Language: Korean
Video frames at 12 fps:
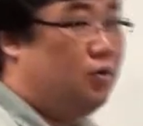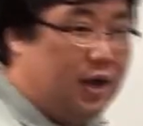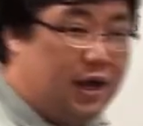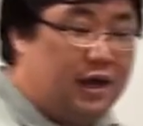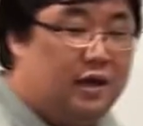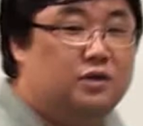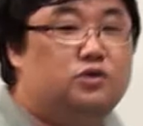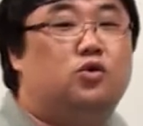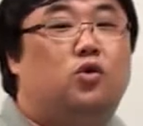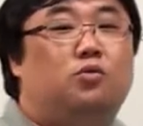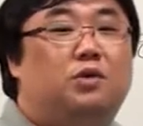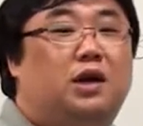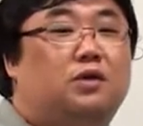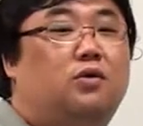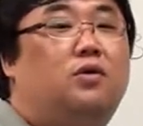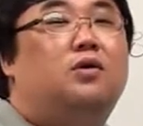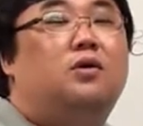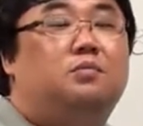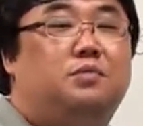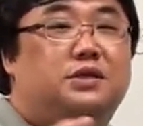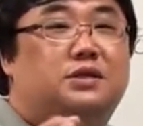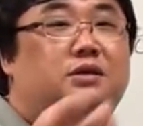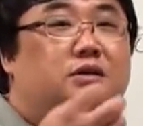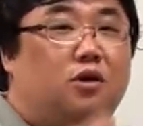왜? 조금이라도
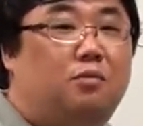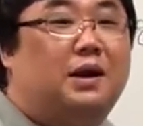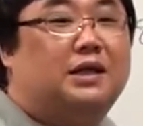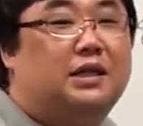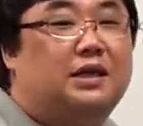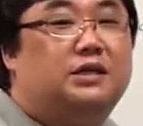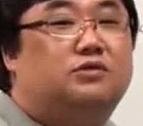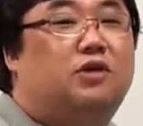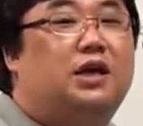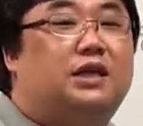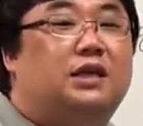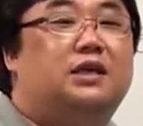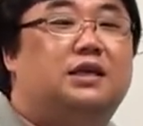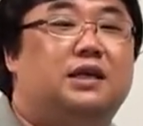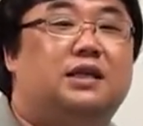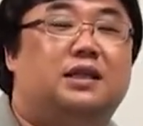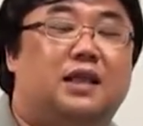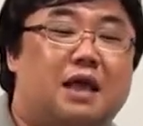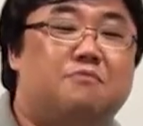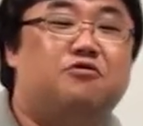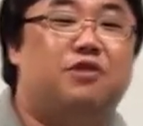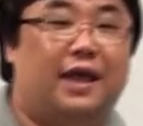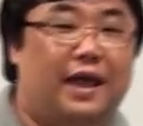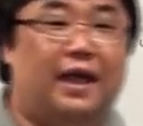빛을 더 받아들일 수가 있기
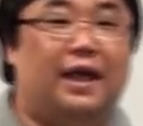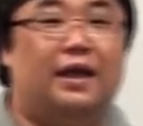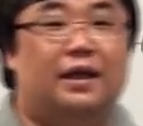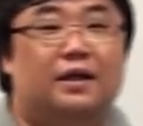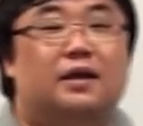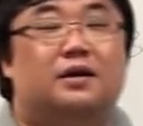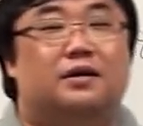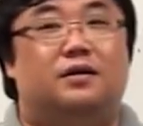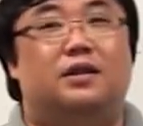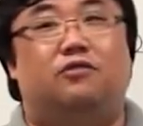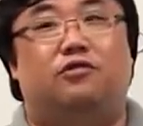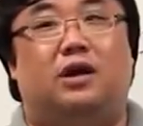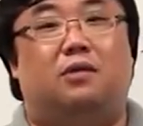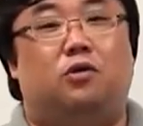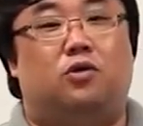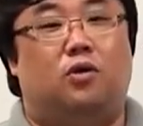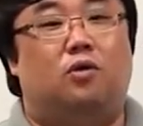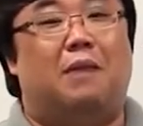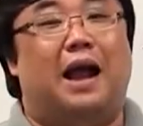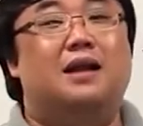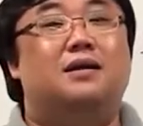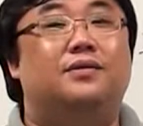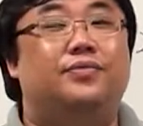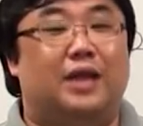때문에 그런데 우리가 보통
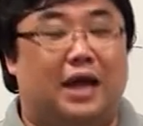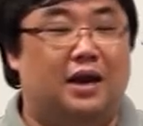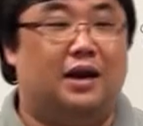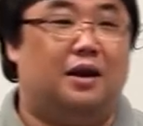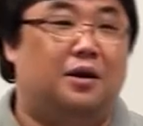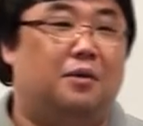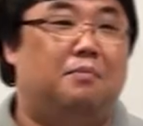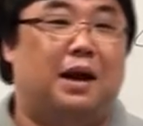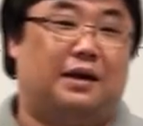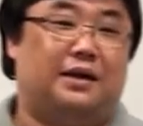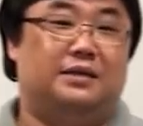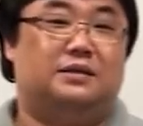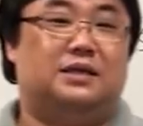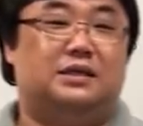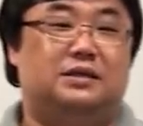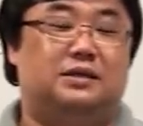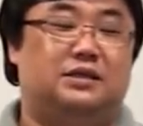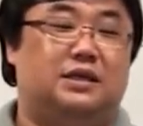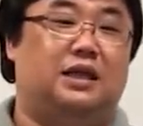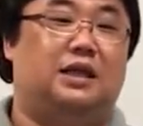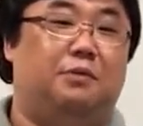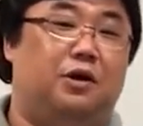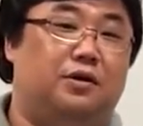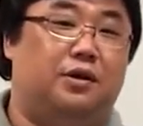맑은 날 밖에서 사진을 찍게
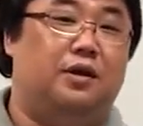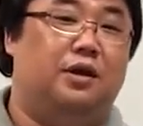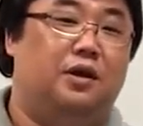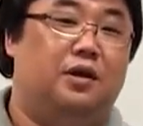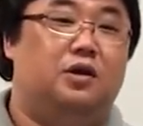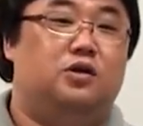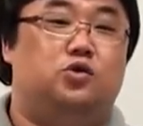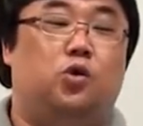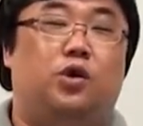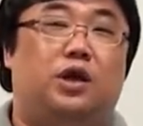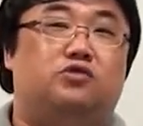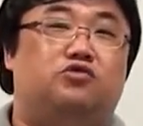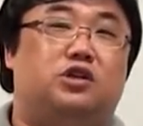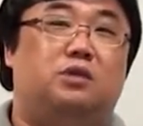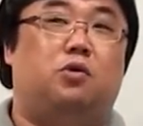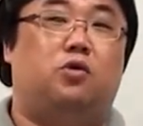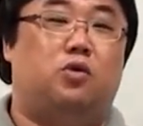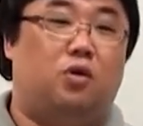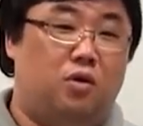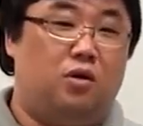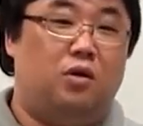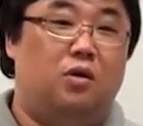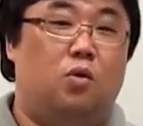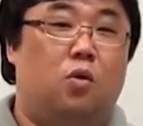되면 조리개 수치를
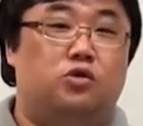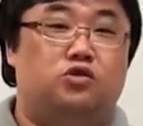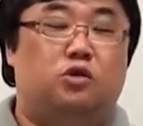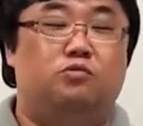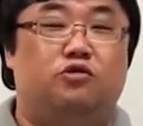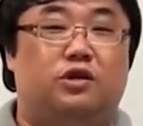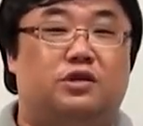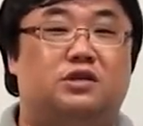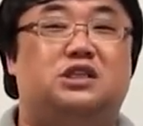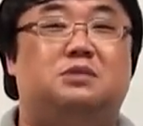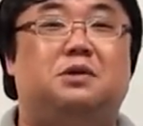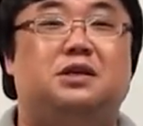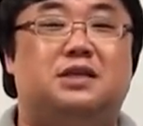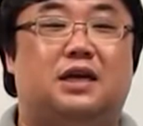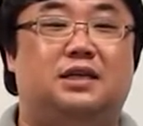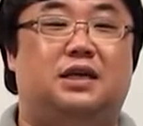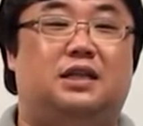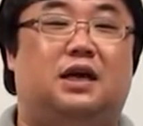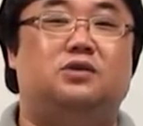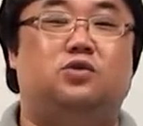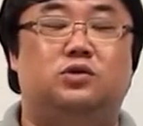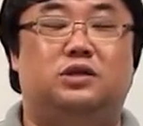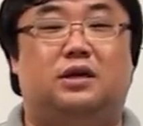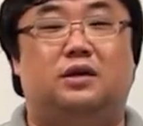보통 5.6에서 10일 사이에다가
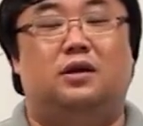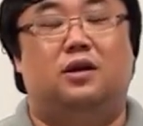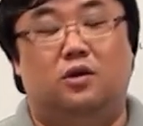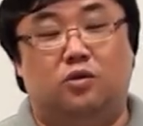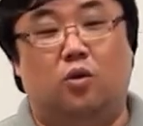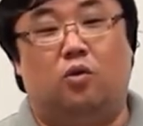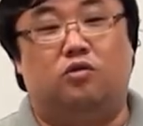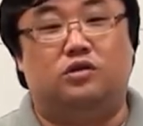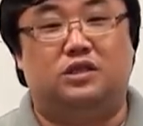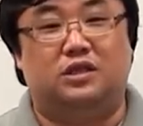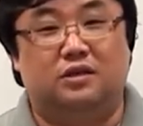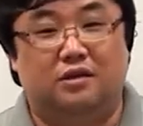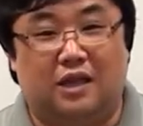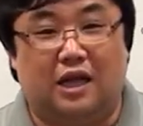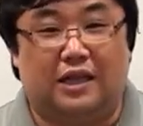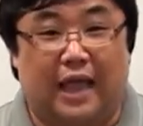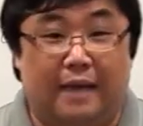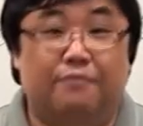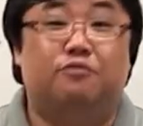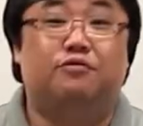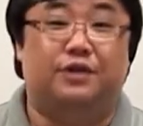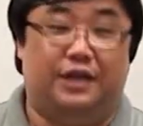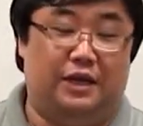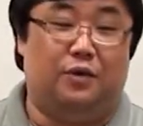존재를 놓고 찍는다
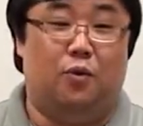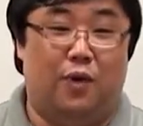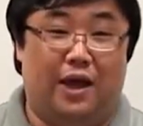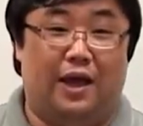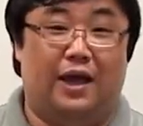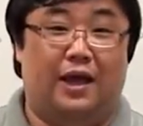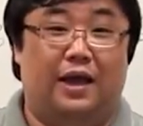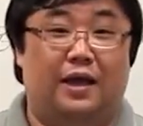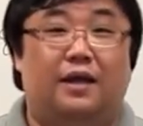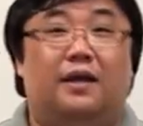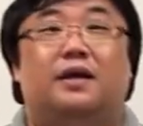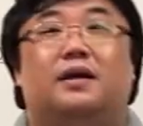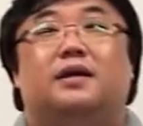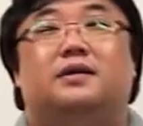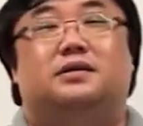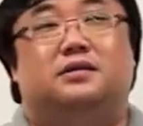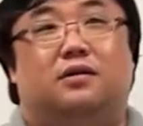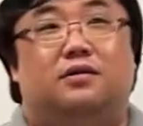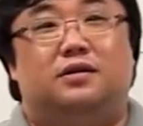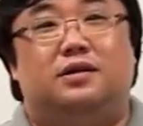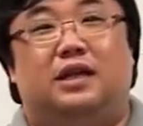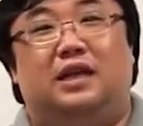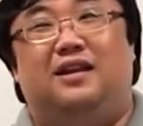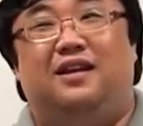대부분이 왜
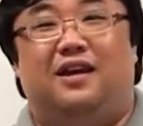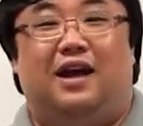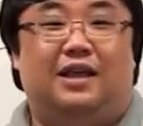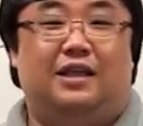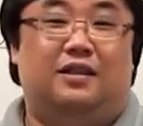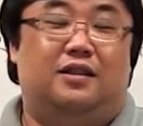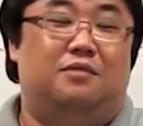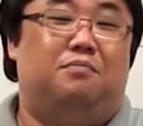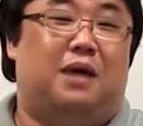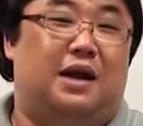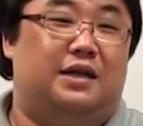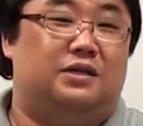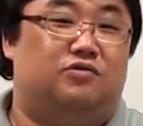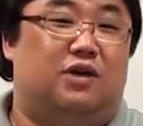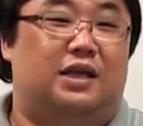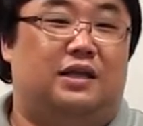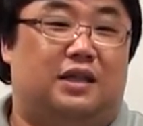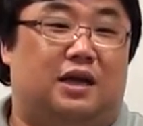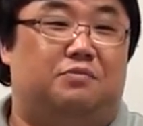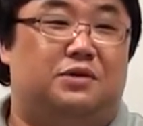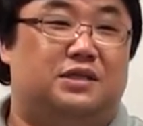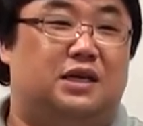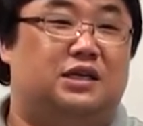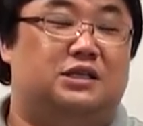그거는 일리가 있는 말일 수가 있다
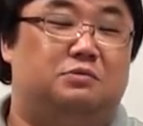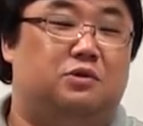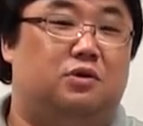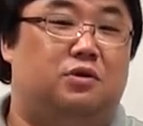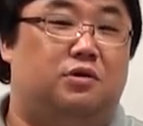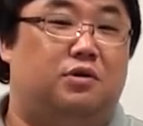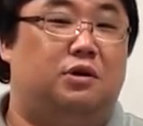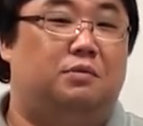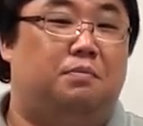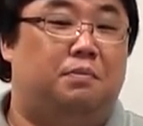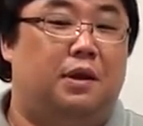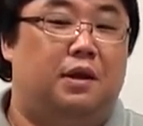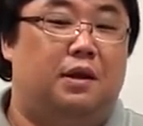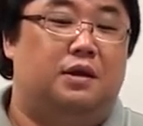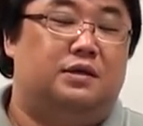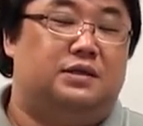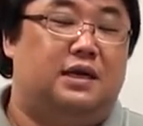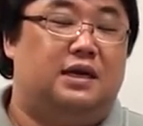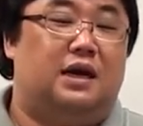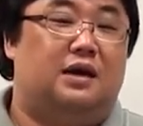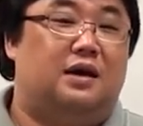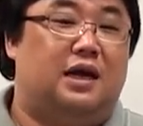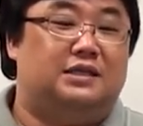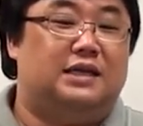피사기 심도를
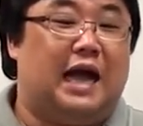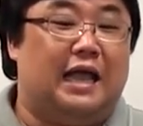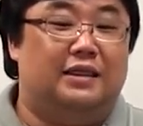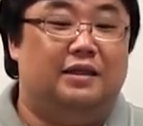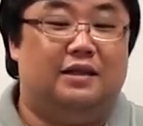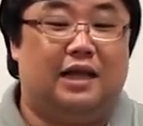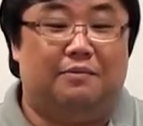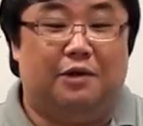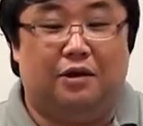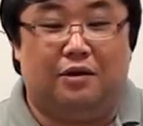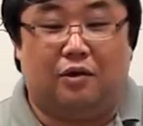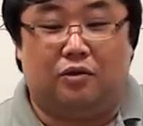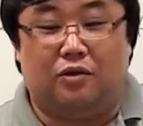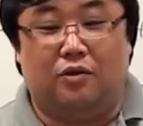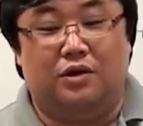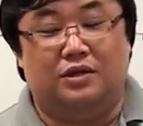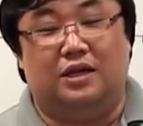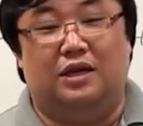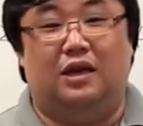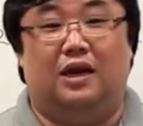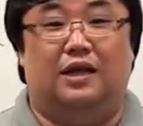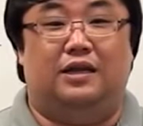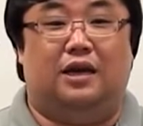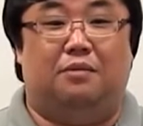생각을 하지 않는다면 어떤 거에서 일리가
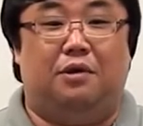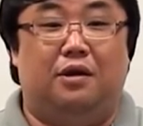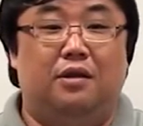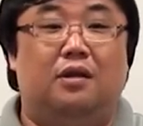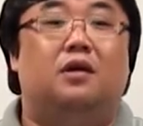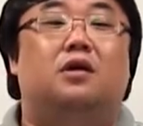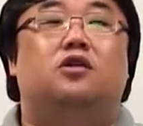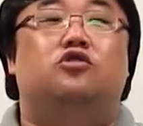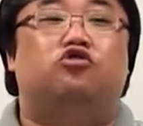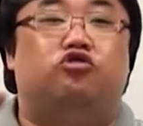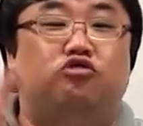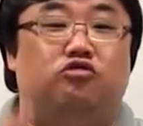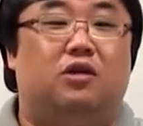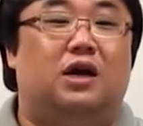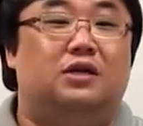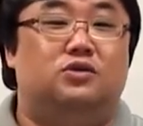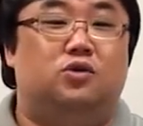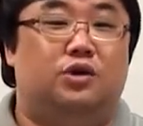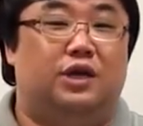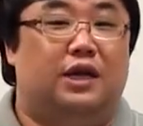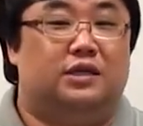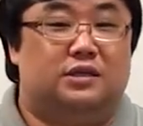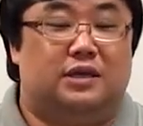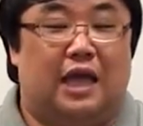있냐면 중간 조리개
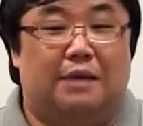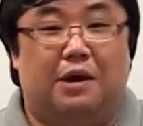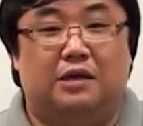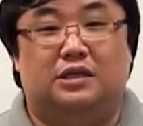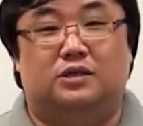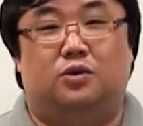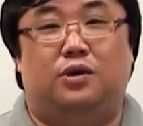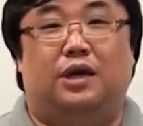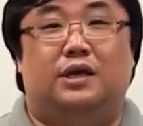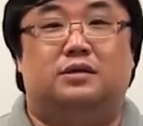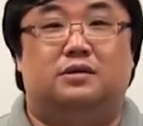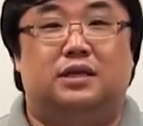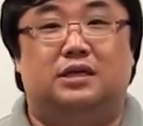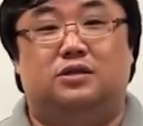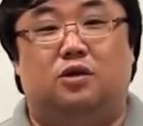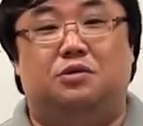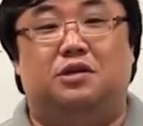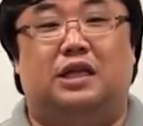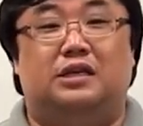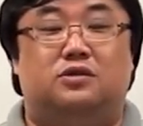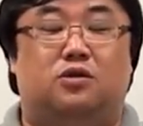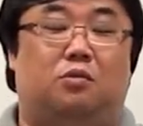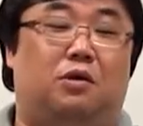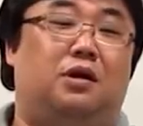즉 개방치 조리개에서 세 스톱에서 네
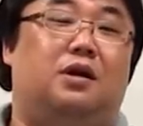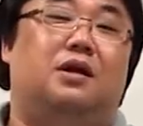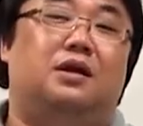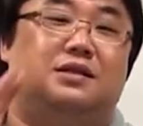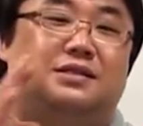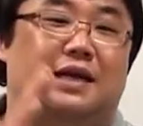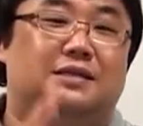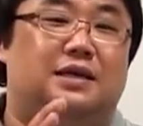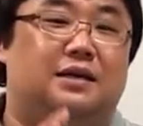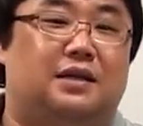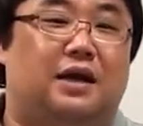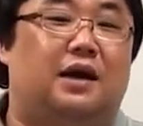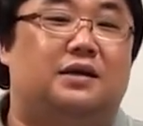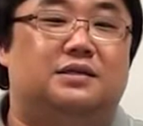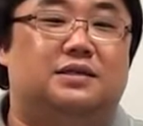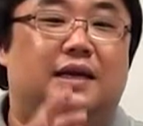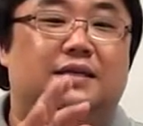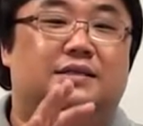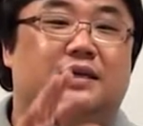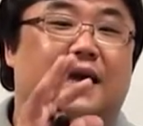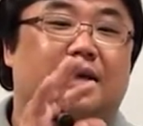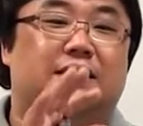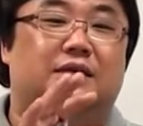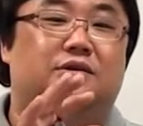스톱을 짠 상태가 그랜지의
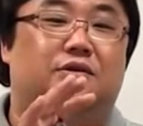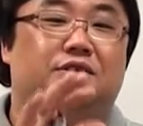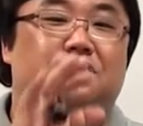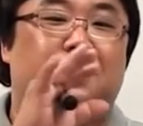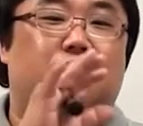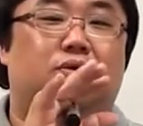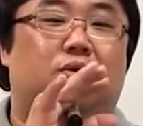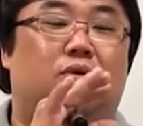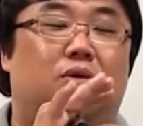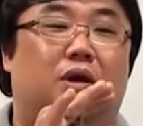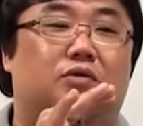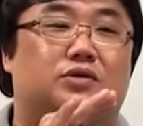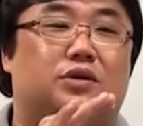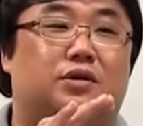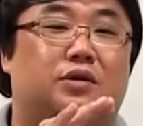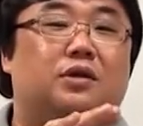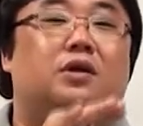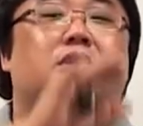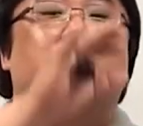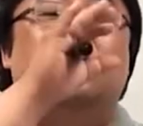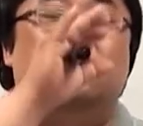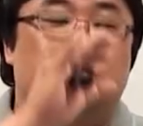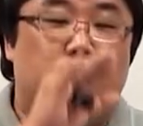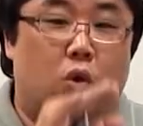해상력이 최고도로 올라올 수 있는
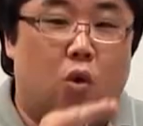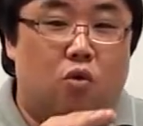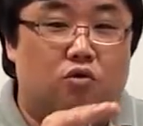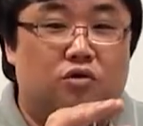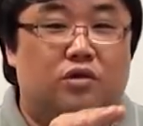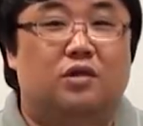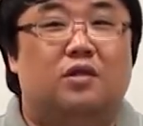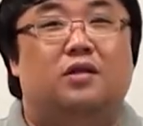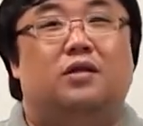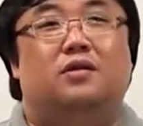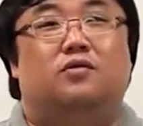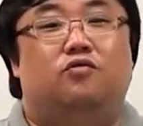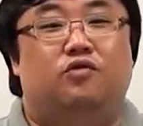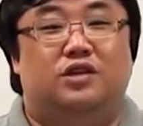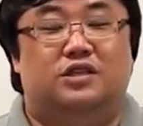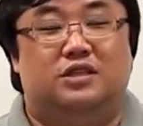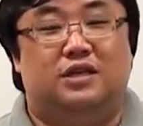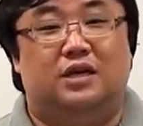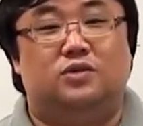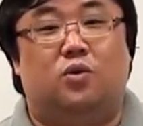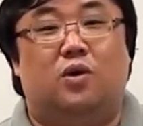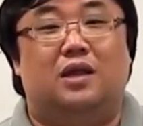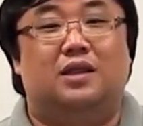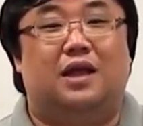좋은 위치에
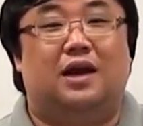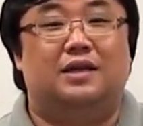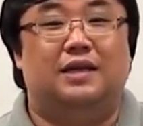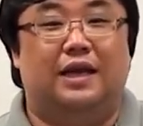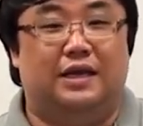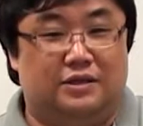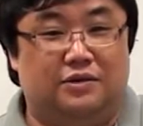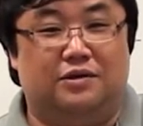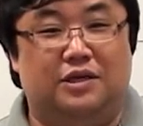속한다는 얘기죠.